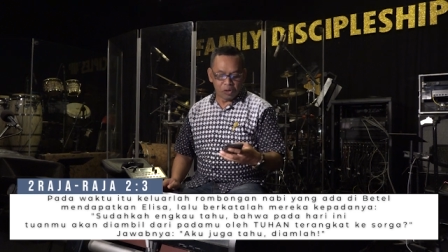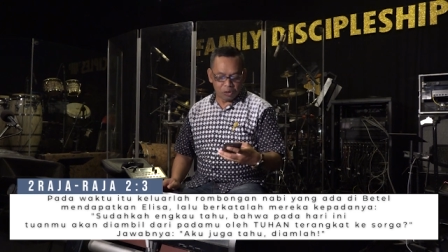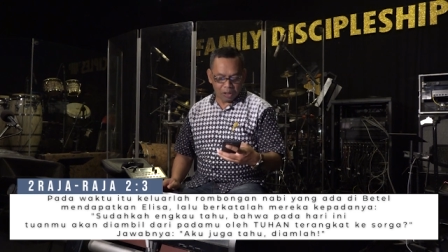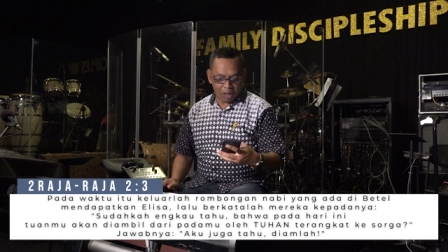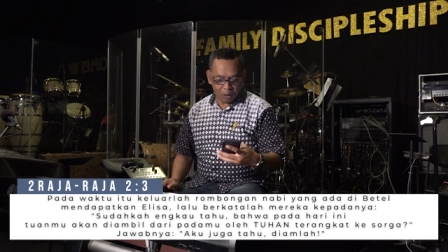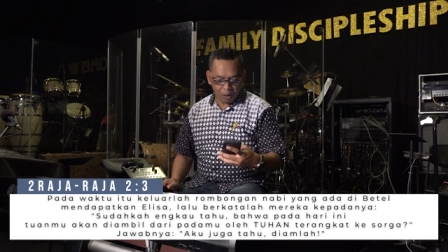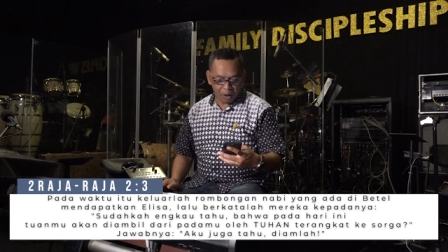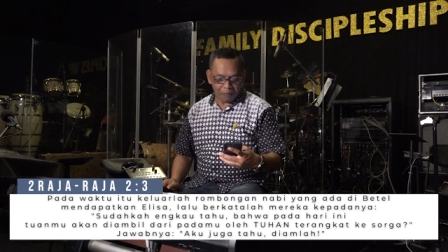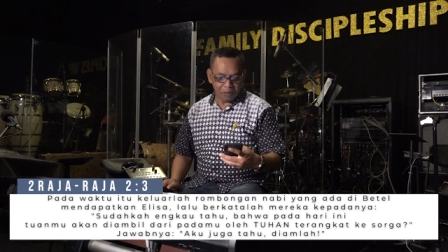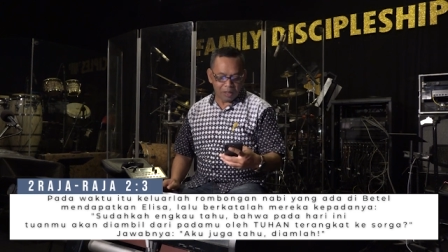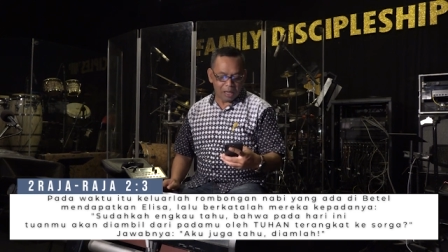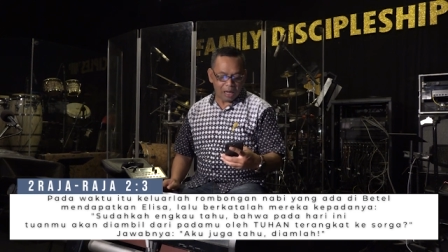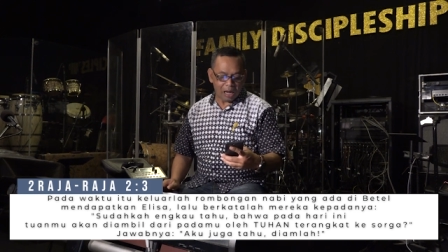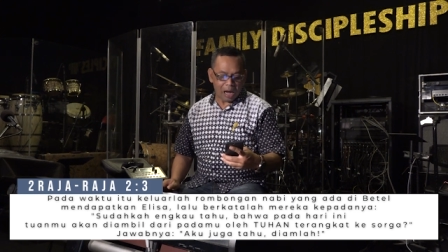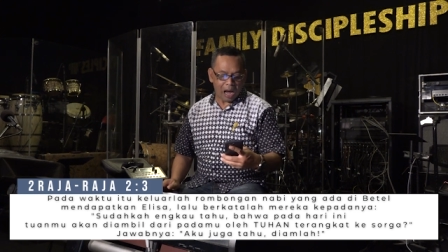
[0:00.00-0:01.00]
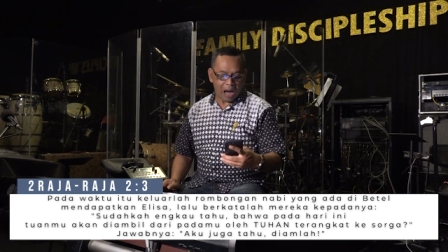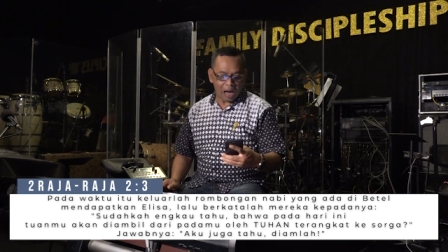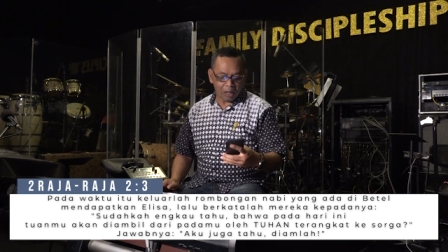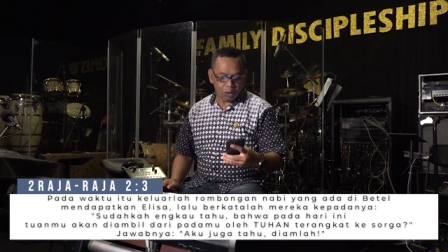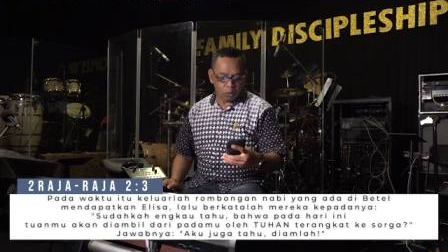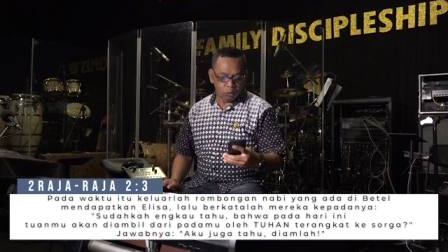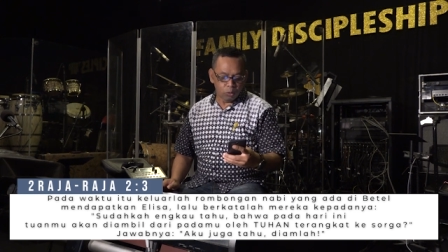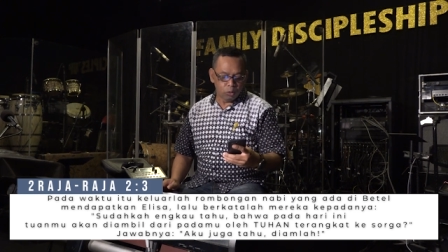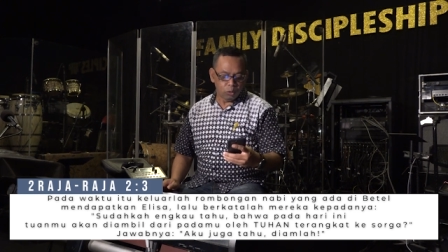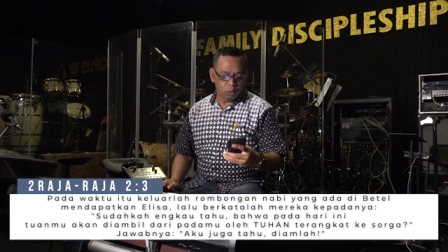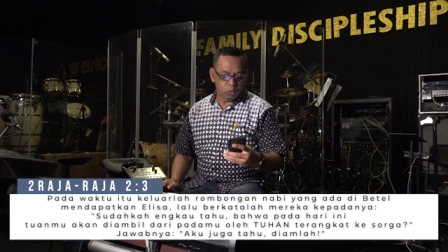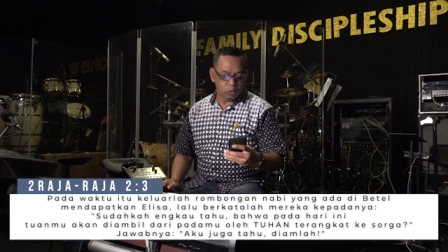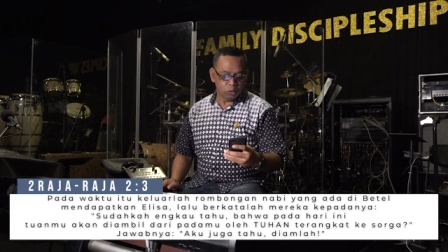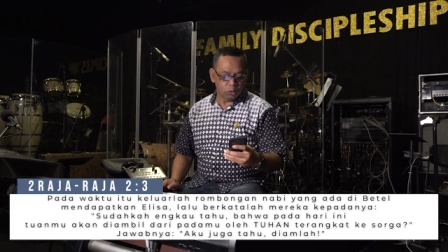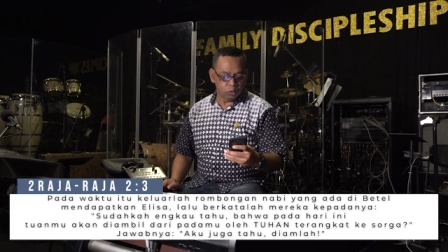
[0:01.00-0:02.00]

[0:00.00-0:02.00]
Jawabnya, aku